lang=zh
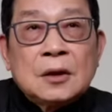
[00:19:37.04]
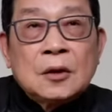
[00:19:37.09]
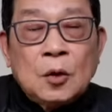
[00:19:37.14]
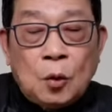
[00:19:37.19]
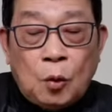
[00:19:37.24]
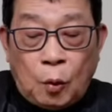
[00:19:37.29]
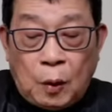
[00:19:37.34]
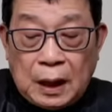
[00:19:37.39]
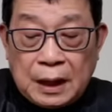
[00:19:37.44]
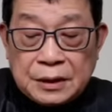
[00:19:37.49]

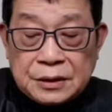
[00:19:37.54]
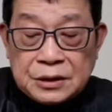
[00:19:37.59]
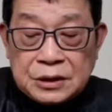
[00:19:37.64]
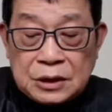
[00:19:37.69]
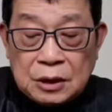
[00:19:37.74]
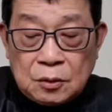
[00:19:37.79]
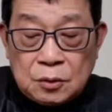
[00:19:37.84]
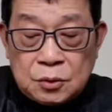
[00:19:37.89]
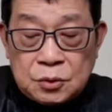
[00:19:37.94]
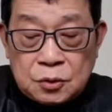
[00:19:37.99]
广
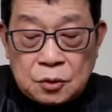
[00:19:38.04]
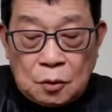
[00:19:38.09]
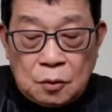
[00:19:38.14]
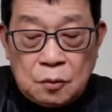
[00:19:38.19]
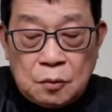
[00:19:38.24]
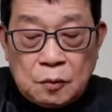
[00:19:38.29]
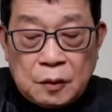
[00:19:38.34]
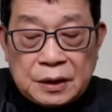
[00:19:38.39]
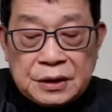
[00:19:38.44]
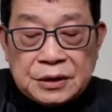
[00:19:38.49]
州、
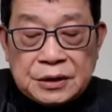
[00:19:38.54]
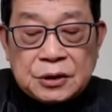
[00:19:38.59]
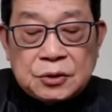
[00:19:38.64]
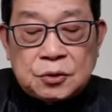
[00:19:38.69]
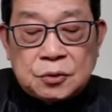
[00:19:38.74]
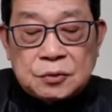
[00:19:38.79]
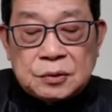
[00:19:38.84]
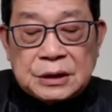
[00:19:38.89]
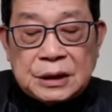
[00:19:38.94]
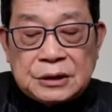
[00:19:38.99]
东莞等
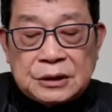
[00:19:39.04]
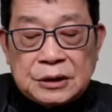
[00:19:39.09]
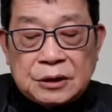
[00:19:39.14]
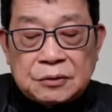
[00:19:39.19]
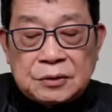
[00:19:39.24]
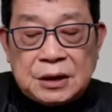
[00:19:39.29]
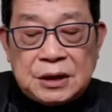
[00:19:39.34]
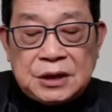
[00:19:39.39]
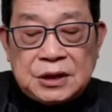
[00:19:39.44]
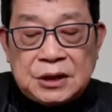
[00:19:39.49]
珠三
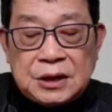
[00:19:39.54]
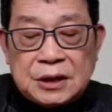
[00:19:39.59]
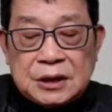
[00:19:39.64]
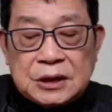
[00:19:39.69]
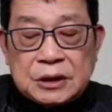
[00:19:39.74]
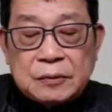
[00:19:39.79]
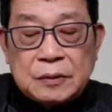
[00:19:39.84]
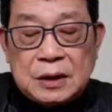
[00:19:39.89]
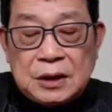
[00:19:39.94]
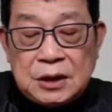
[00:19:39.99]
角地线
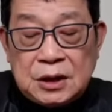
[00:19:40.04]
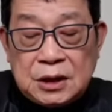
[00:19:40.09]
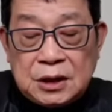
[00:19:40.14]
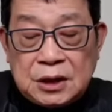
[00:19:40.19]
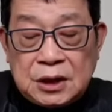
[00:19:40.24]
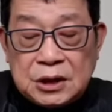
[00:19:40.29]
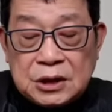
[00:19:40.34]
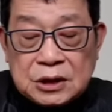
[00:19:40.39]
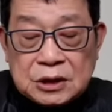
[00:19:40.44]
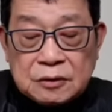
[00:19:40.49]
成为了异
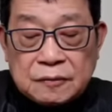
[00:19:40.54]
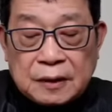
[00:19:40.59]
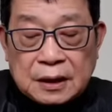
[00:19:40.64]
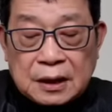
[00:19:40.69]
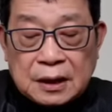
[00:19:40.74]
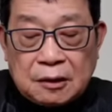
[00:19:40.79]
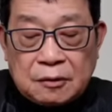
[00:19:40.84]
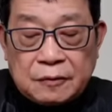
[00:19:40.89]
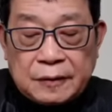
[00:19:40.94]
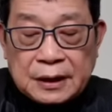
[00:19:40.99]
地执法
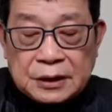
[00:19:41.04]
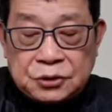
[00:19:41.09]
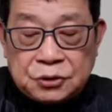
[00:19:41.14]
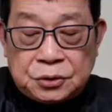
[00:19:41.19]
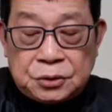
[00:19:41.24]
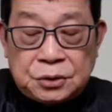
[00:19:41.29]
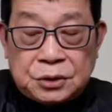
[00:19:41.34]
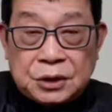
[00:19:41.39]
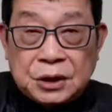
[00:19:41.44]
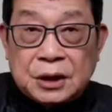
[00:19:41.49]
的高发
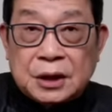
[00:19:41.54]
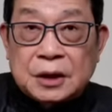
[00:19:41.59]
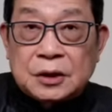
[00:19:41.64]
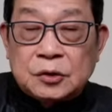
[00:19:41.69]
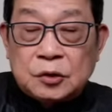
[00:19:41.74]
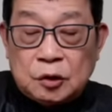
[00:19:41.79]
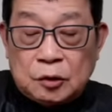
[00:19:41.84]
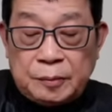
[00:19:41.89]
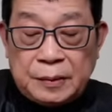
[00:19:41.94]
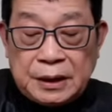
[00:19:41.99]
区，这个
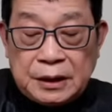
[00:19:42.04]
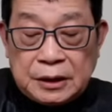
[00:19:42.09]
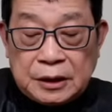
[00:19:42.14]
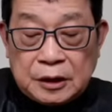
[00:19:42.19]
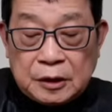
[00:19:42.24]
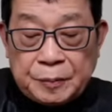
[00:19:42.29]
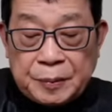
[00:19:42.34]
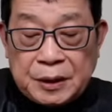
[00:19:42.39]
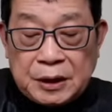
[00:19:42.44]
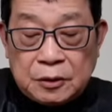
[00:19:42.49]
很多媒
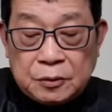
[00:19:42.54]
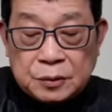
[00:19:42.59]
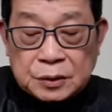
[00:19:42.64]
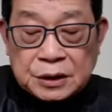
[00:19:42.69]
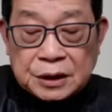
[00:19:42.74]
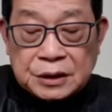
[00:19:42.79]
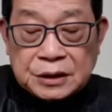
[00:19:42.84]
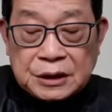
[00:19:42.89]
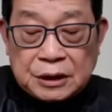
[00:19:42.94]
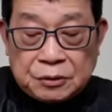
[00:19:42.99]
体都披露
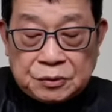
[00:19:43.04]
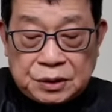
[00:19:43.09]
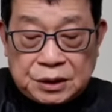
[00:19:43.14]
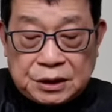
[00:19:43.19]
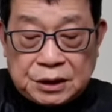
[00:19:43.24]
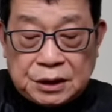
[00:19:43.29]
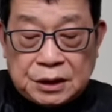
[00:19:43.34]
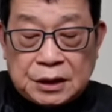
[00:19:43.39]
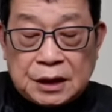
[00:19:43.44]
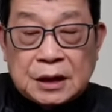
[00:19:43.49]
这个消
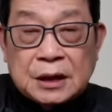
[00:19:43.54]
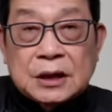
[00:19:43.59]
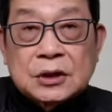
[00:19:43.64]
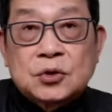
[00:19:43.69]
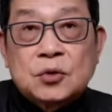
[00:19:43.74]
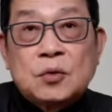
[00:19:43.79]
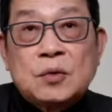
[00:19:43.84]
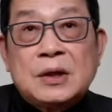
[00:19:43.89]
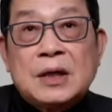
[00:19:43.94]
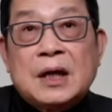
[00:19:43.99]
息。当然，
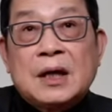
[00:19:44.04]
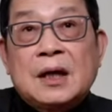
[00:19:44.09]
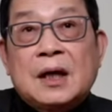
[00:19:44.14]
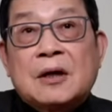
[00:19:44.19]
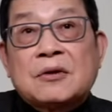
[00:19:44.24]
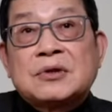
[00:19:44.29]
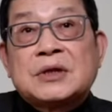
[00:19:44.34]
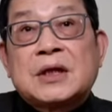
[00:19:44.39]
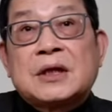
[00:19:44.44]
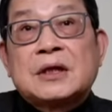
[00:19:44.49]
中央
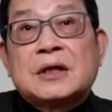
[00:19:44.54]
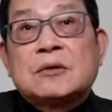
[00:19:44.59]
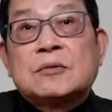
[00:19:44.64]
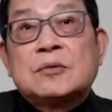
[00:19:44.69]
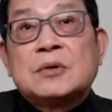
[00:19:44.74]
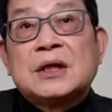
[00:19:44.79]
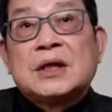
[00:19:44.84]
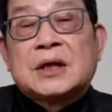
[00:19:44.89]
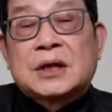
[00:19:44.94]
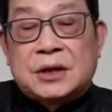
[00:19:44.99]
好像也
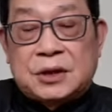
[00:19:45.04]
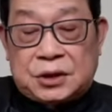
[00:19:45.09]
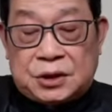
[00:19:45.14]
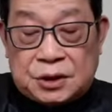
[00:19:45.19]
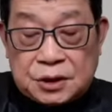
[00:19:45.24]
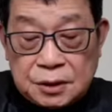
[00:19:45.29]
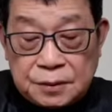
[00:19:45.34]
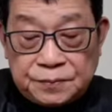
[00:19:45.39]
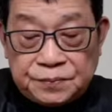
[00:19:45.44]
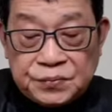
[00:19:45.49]
无利可
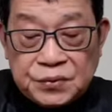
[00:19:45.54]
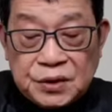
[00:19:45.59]
施。